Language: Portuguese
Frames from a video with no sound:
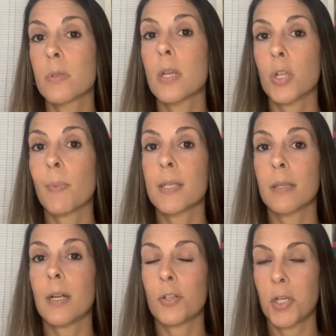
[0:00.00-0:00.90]
seja mais
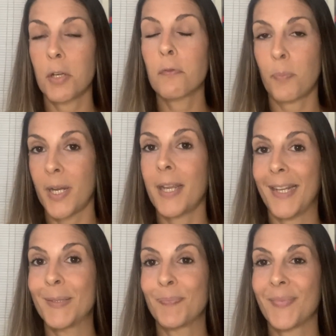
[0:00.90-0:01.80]
atrativo para
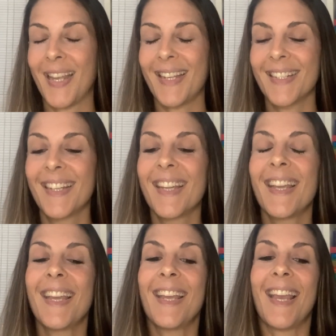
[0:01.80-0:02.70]
ele, né?
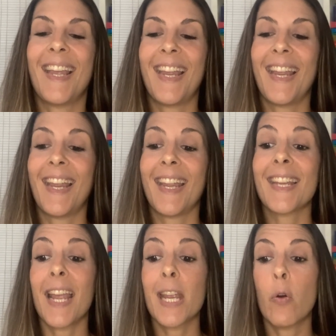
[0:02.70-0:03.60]
É,
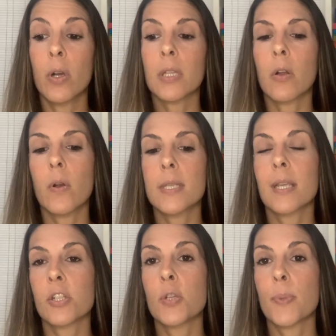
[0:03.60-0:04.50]
e aí a outra coisa
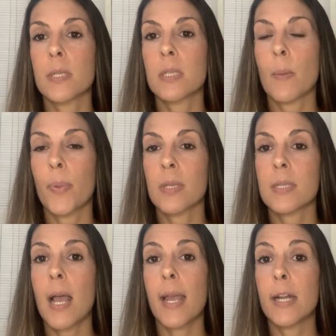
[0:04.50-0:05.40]
que a gente precisa
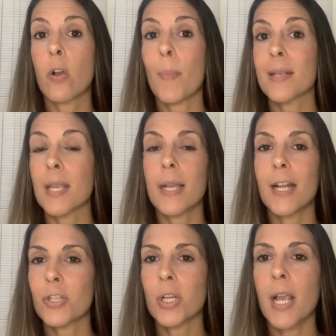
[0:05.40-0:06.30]
pensar, ele começa a
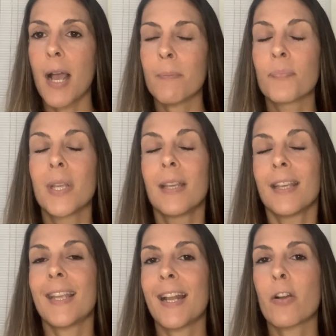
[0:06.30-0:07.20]
engatinhar.
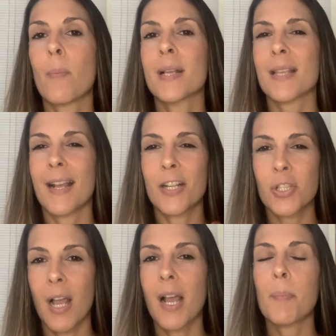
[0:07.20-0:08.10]
E aí ele começa a
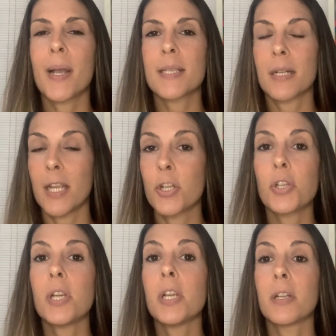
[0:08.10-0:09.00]
gastar mais
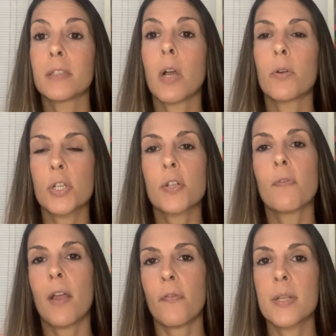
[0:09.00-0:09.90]
energia. Então a gente
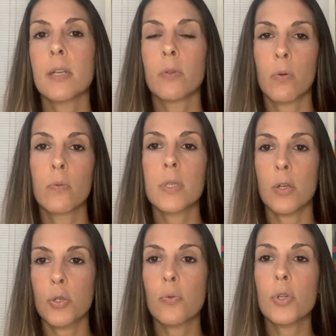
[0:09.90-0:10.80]
vai fazendo alguns
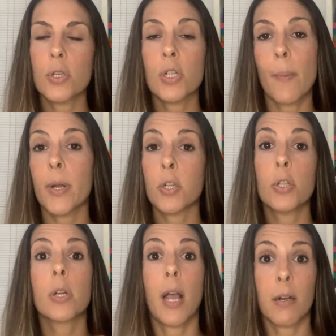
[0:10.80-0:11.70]
ajustes, né, para a
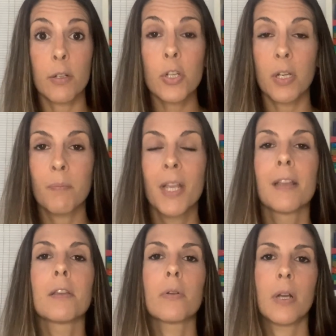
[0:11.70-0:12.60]
gente garantir
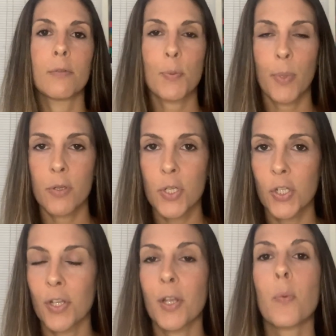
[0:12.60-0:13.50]
que o ganho de peso
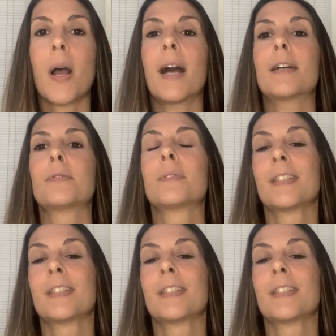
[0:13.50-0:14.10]
seja adequado,